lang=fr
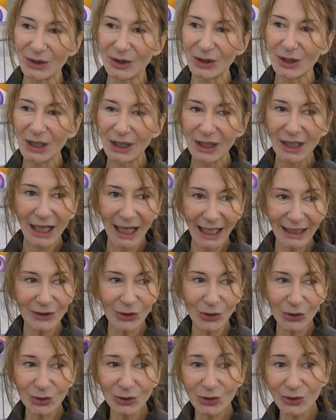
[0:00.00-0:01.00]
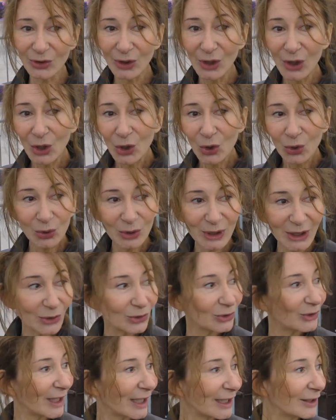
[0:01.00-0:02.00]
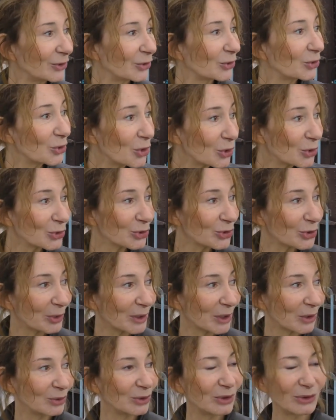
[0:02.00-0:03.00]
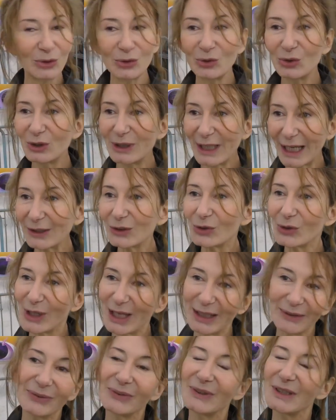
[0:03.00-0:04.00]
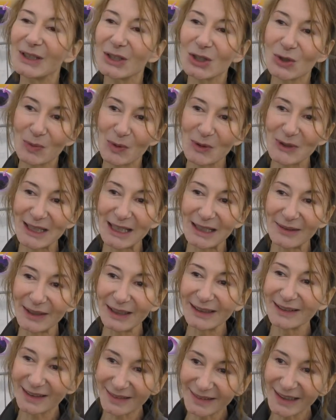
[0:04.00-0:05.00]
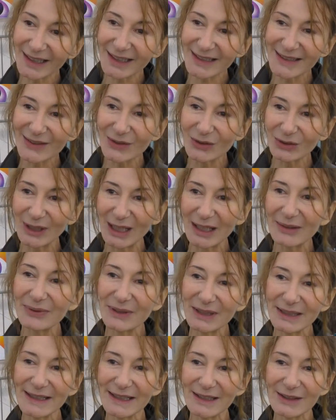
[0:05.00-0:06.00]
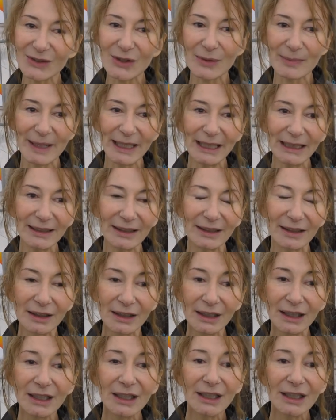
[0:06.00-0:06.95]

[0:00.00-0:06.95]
euh, à Nantes. On est en train de co-construire une, une, cartographie. Je pense qu'elle va être intéressante à la fin de cette semaine.